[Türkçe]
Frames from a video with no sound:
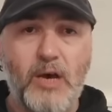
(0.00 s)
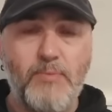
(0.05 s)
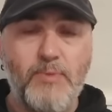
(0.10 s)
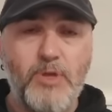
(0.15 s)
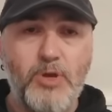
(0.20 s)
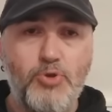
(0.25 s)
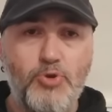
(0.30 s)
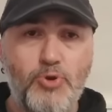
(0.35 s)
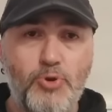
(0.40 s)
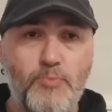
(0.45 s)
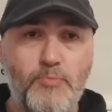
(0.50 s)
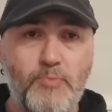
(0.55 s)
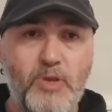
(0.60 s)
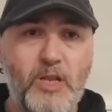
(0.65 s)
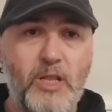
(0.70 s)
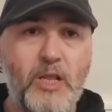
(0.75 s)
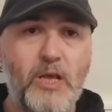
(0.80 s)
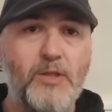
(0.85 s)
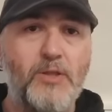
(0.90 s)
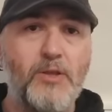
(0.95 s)
tahmin ediyorum
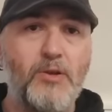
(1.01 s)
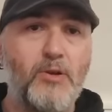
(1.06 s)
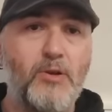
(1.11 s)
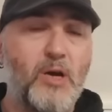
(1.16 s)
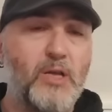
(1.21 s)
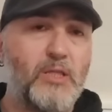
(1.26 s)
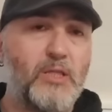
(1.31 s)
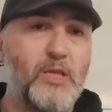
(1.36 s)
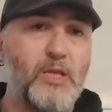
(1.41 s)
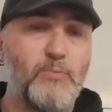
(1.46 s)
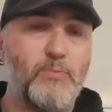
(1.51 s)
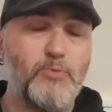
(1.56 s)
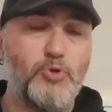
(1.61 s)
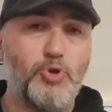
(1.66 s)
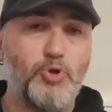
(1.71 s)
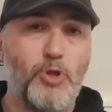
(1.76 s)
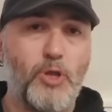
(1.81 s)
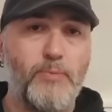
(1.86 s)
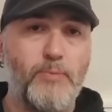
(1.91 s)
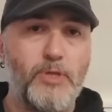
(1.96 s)
birilerini
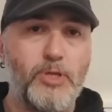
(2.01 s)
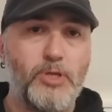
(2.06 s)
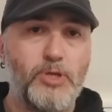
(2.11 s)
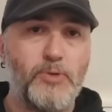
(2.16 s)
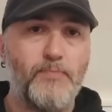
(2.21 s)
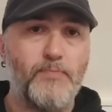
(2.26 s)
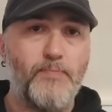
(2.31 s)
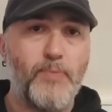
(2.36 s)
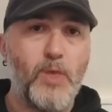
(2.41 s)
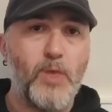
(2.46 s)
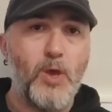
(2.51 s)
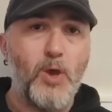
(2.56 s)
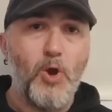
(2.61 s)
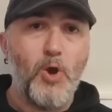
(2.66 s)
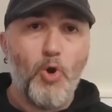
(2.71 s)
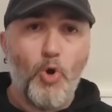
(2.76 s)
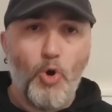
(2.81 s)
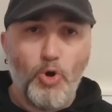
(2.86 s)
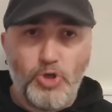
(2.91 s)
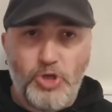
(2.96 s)
rahatlatmış olabilir.
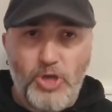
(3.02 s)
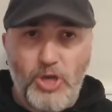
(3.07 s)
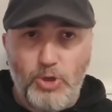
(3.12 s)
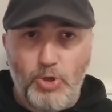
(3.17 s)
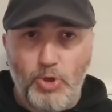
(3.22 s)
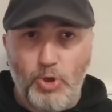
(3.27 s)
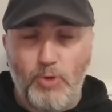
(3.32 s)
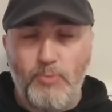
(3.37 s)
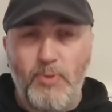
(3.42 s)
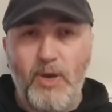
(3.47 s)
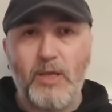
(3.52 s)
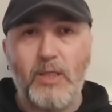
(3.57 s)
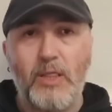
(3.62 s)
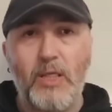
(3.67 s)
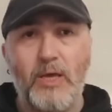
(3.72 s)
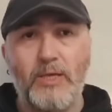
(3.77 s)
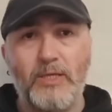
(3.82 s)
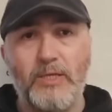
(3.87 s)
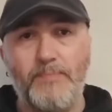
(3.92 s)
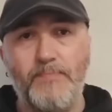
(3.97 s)
Hocaya sormak
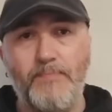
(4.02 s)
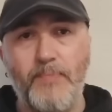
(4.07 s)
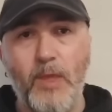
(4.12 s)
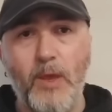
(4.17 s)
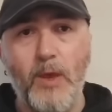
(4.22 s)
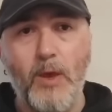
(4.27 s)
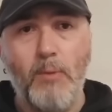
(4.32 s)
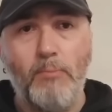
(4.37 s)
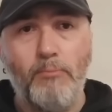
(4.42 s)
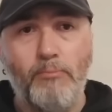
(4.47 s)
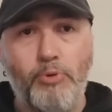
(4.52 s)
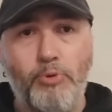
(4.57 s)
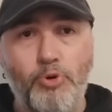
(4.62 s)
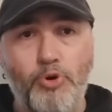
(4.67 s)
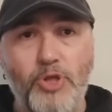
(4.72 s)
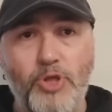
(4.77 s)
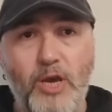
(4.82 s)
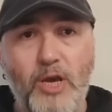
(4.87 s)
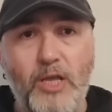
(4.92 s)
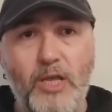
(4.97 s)
lazım.
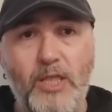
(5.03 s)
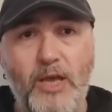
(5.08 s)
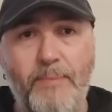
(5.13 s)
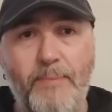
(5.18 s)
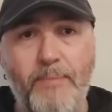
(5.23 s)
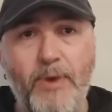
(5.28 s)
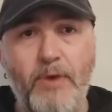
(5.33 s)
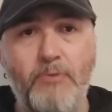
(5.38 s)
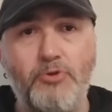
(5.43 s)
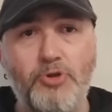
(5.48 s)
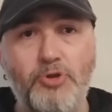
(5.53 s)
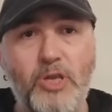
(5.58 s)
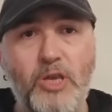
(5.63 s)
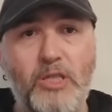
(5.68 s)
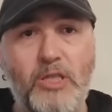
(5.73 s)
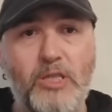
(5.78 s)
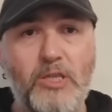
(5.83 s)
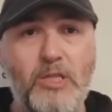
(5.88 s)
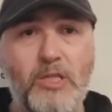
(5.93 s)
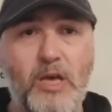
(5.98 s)
Bugüne kadar mevcut
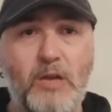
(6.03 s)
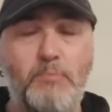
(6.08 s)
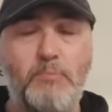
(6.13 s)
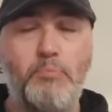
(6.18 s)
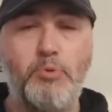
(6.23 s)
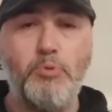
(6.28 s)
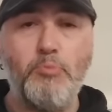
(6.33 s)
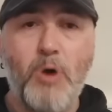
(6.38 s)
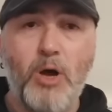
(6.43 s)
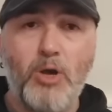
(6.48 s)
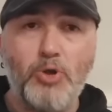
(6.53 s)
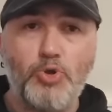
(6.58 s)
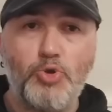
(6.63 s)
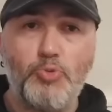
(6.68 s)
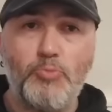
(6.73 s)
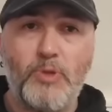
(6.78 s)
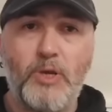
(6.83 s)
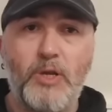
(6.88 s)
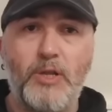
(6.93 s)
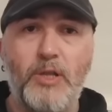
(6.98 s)
iktidar bu
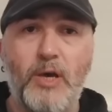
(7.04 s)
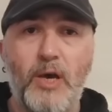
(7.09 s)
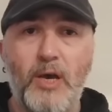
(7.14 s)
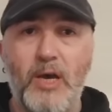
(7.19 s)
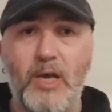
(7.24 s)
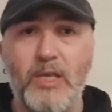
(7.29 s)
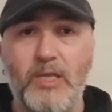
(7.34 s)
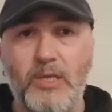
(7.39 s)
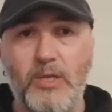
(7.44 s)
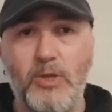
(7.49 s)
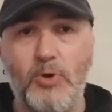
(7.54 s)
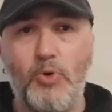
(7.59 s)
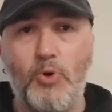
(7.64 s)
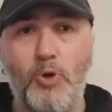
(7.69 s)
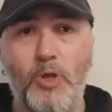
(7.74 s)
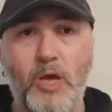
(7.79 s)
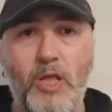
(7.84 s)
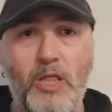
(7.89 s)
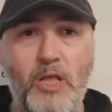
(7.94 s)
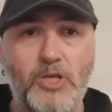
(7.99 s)
masumların hayatını
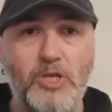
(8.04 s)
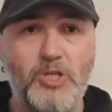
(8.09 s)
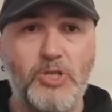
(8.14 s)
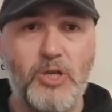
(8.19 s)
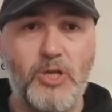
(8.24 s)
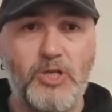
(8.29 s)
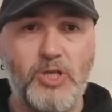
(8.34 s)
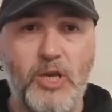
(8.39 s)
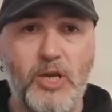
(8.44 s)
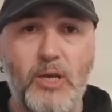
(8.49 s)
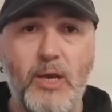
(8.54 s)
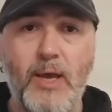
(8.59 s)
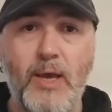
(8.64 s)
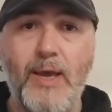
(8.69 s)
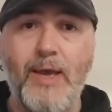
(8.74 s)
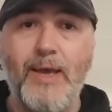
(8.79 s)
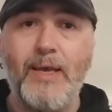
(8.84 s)
kolaylaştıracak